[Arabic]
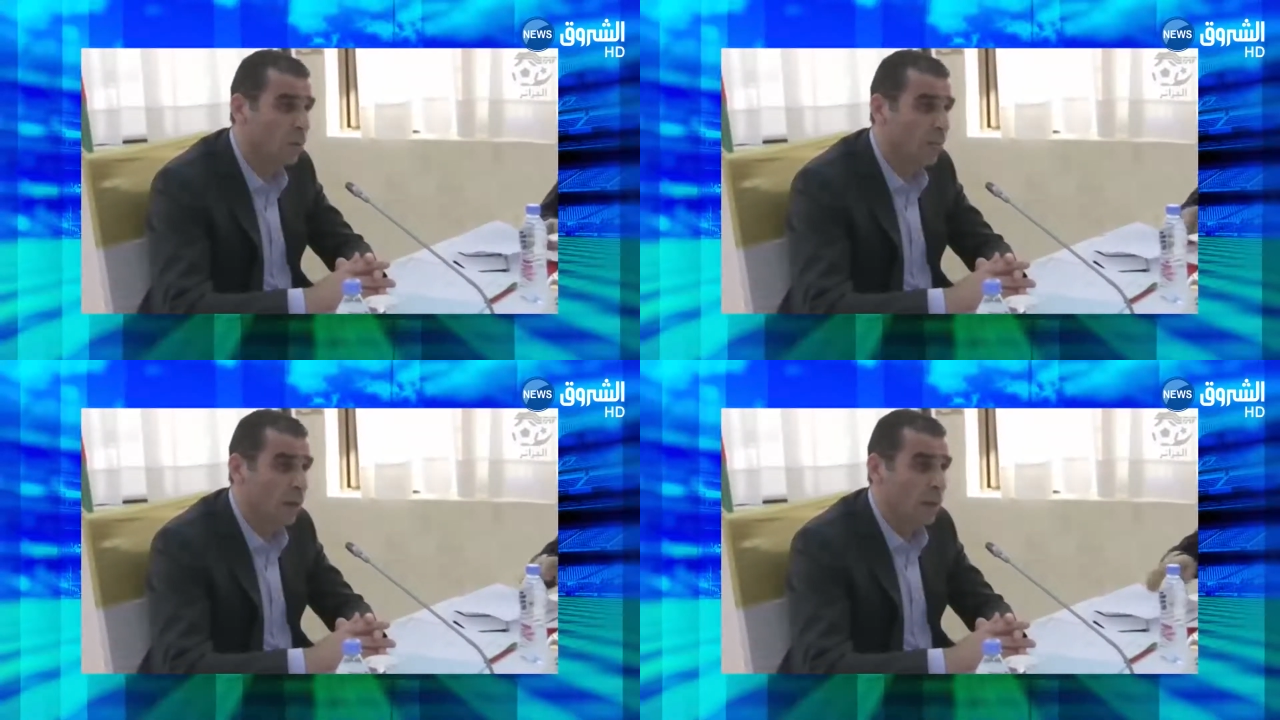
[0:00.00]

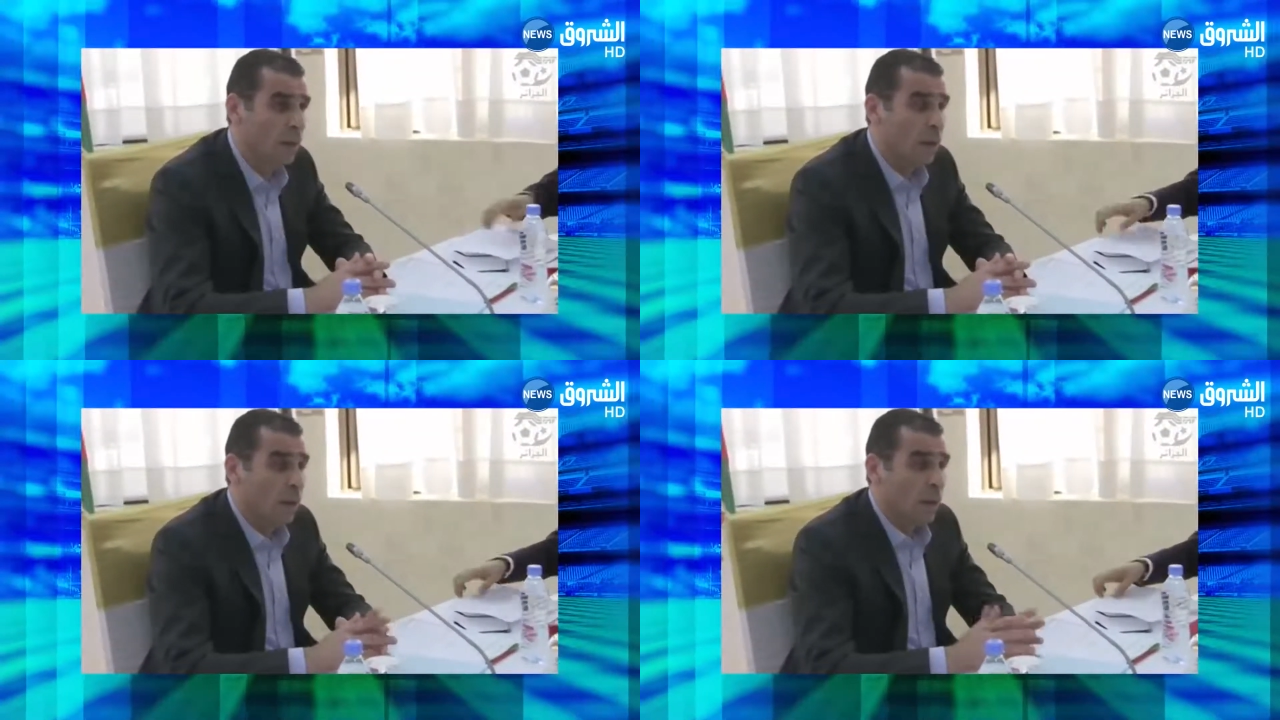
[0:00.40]
على
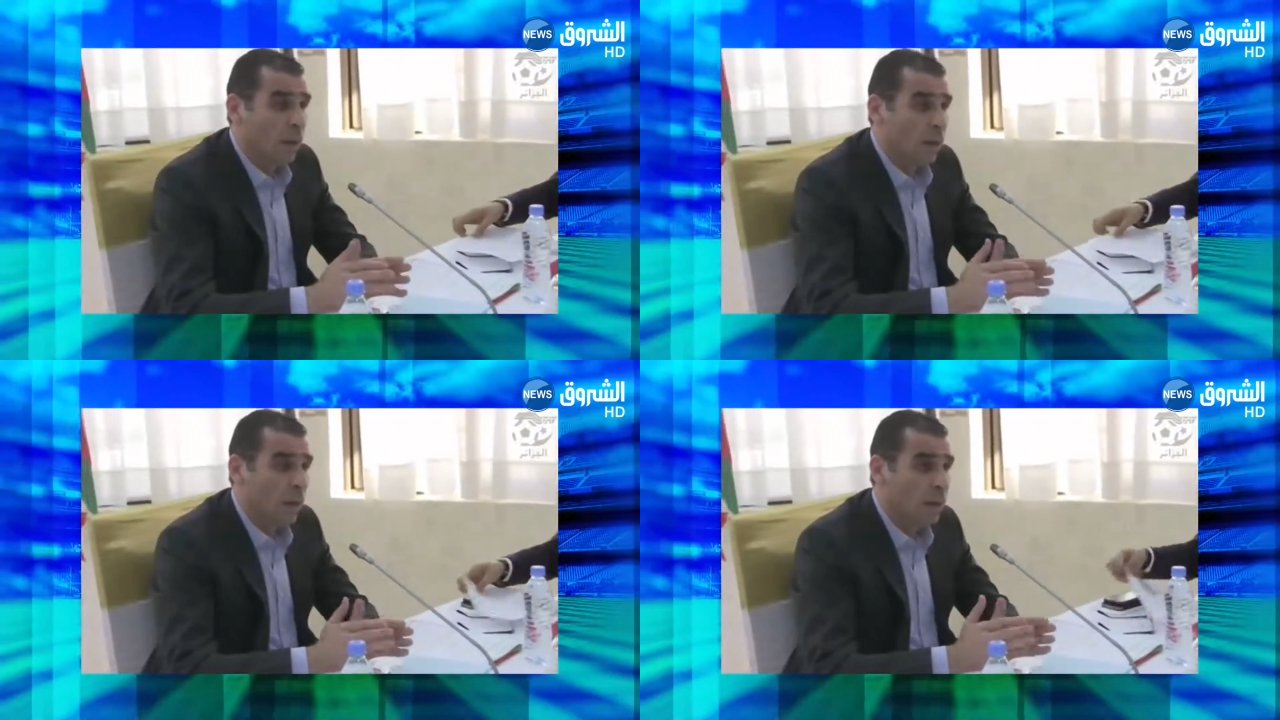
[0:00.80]
راس
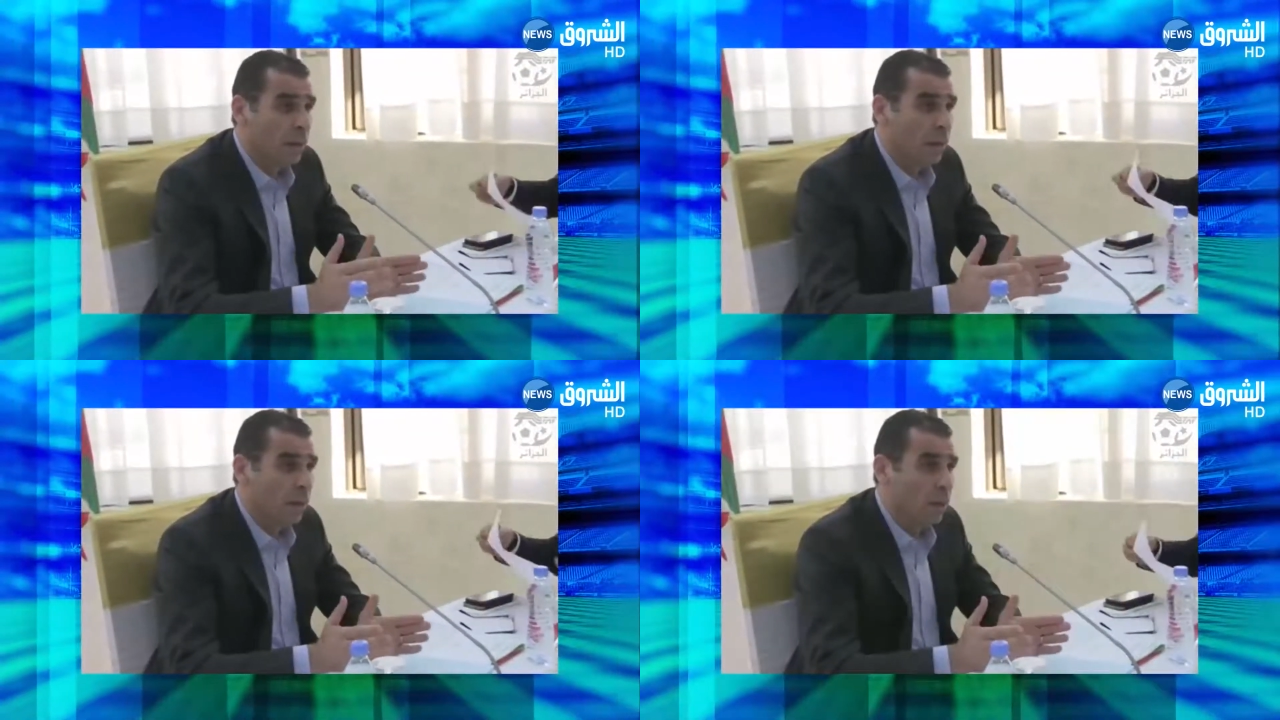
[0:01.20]
المديريات
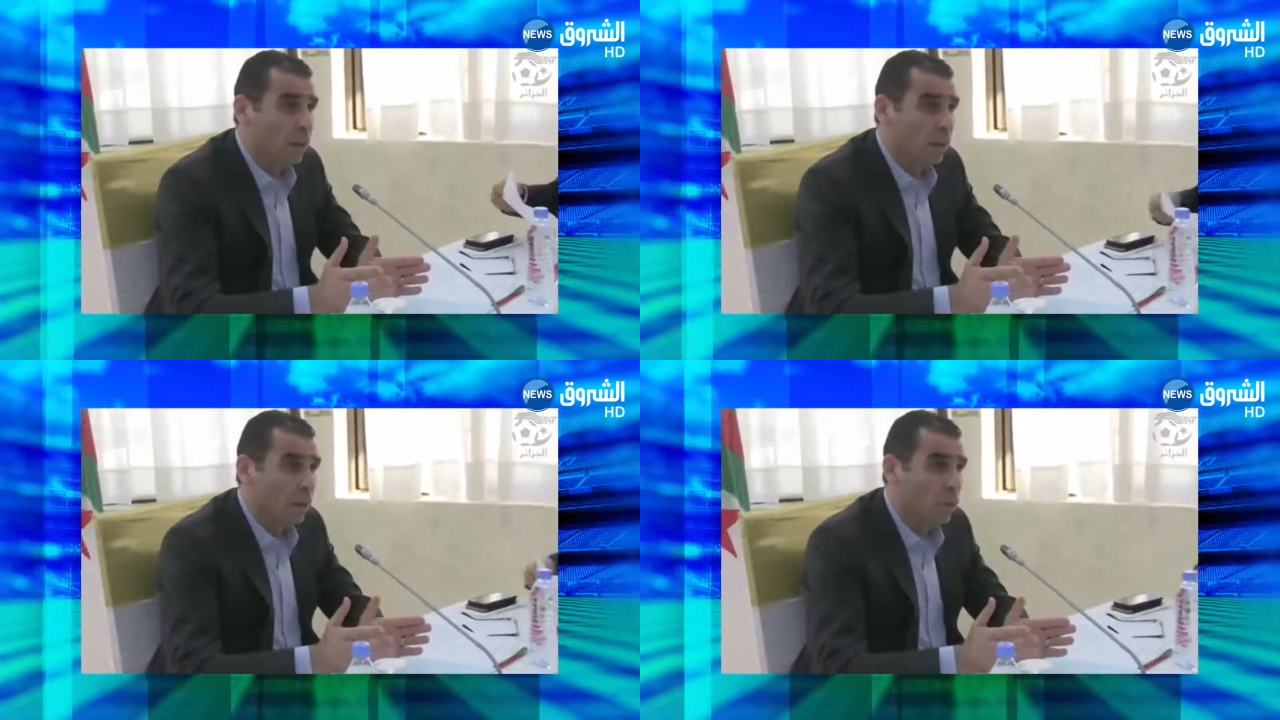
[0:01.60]

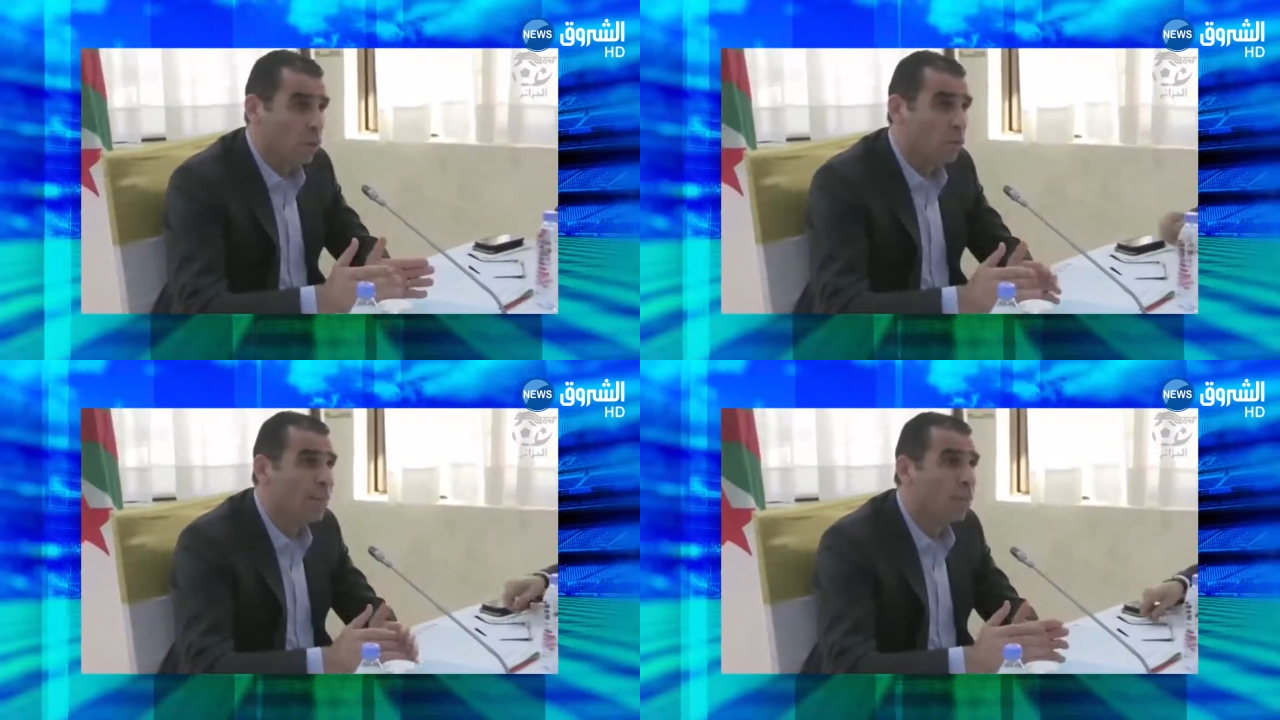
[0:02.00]

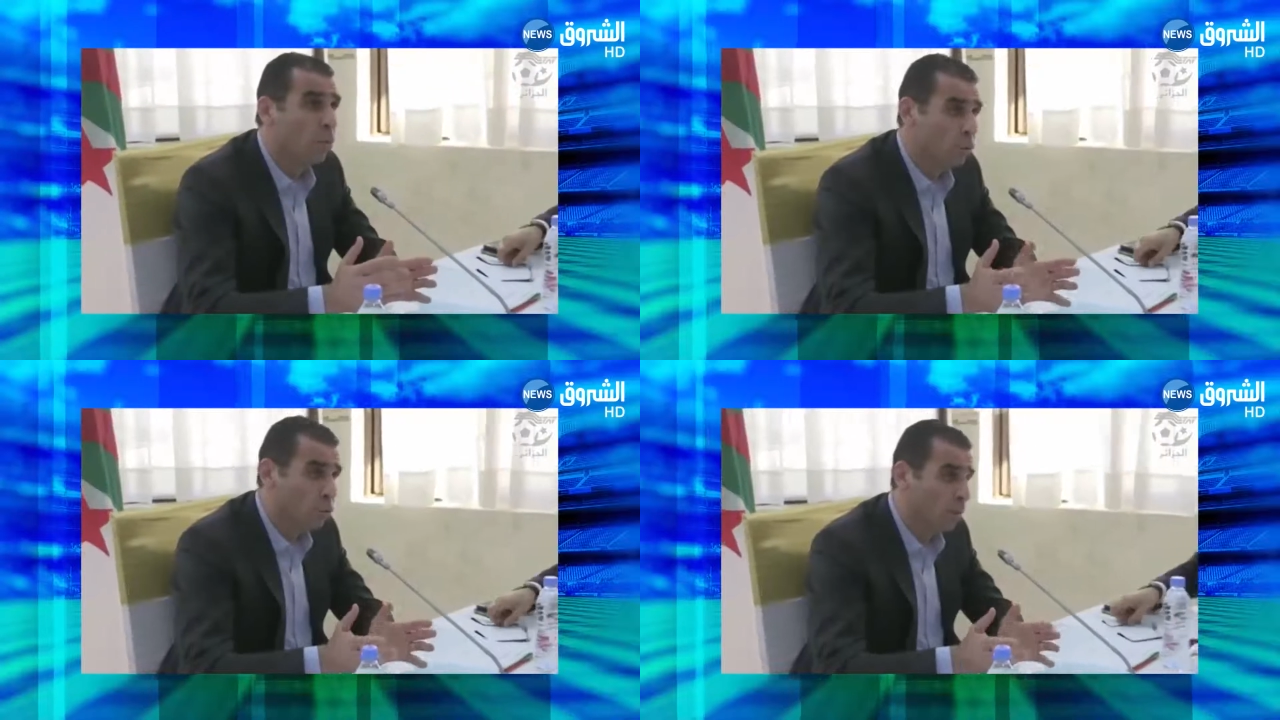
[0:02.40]
الفنيه الى
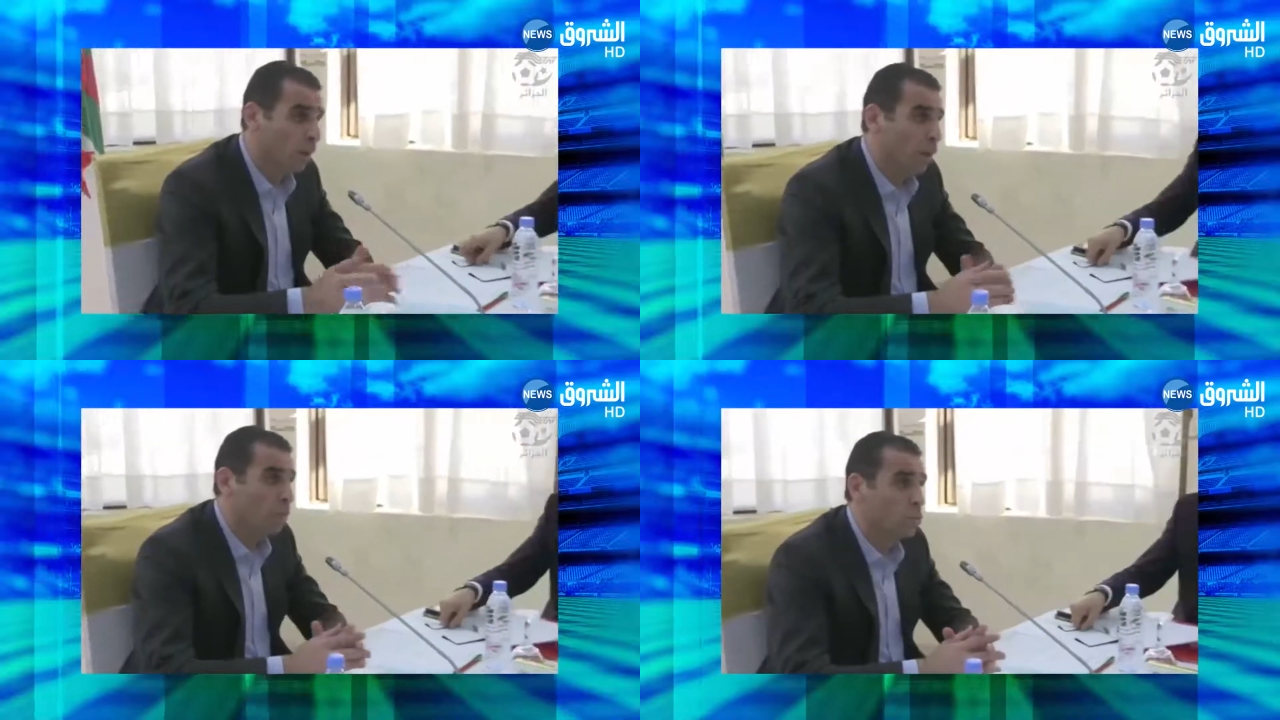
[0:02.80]
غايه
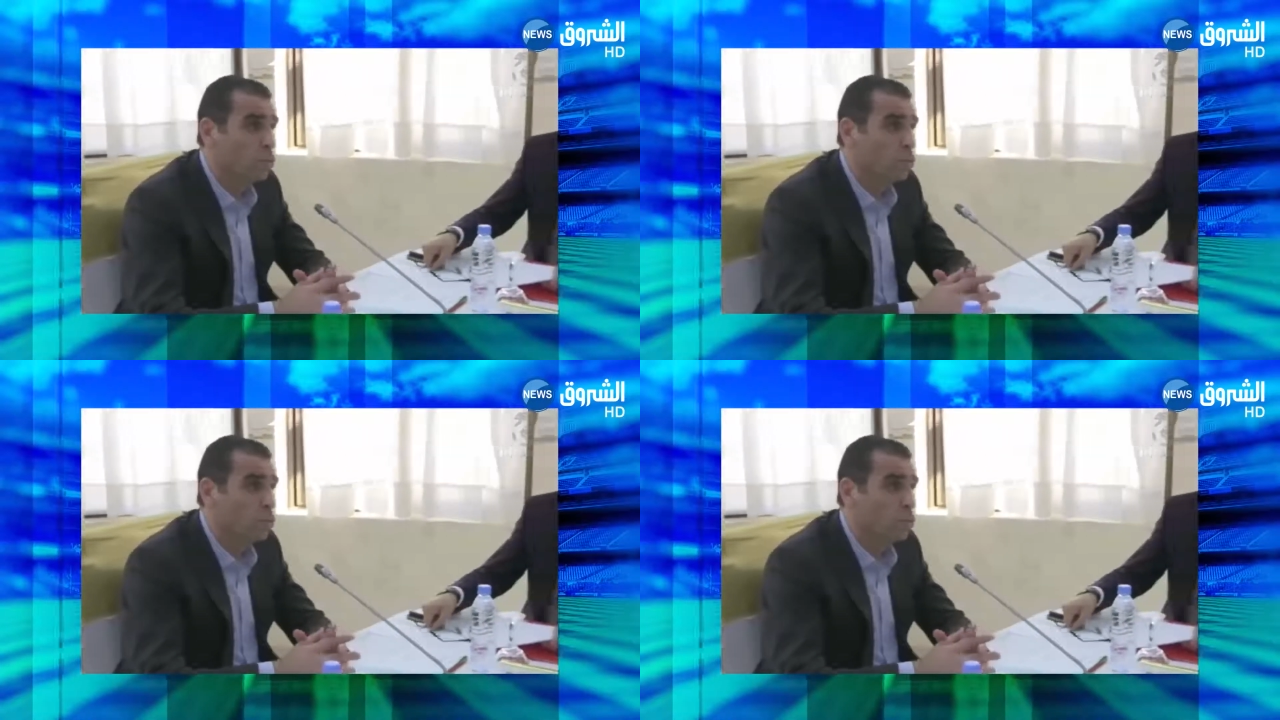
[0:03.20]
تعيين